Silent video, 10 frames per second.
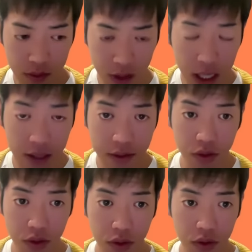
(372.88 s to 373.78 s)
ね、
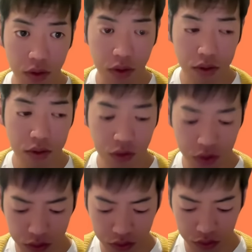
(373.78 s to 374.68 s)
その、
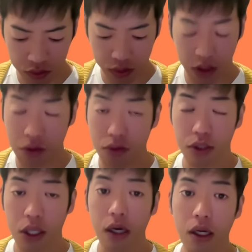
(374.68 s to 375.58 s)
特捜と捜査協
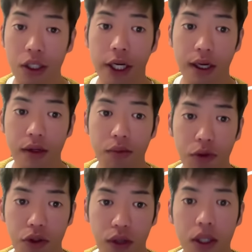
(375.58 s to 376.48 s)
力してたからじゃないかと
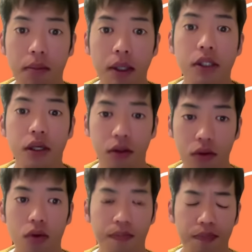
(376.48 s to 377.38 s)
も言われてましたけ
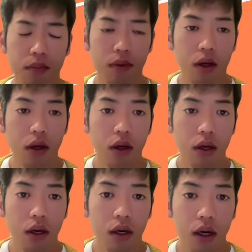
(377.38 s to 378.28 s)
ど、
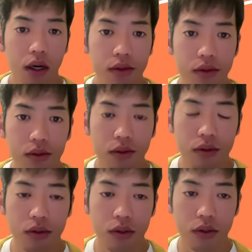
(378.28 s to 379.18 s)
あ
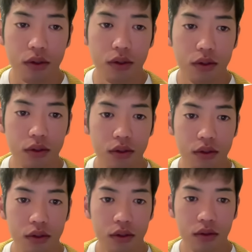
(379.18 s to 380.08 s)
の、
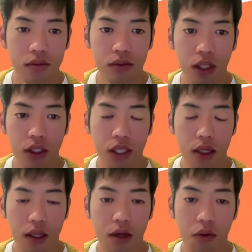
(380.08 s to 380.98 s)
昔
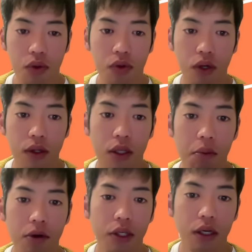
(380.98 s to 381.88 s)
やってたこととかって
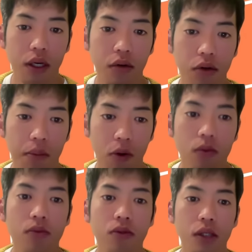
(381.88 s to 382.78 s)
今振り返るとやっぱ
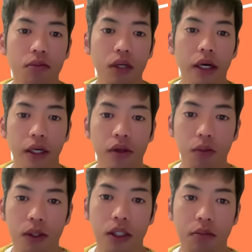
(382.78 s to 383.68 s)
趣深いなと
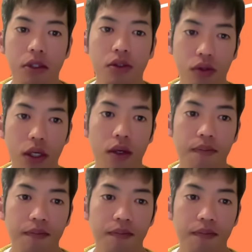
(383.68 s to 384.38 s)
思ったりしますよね。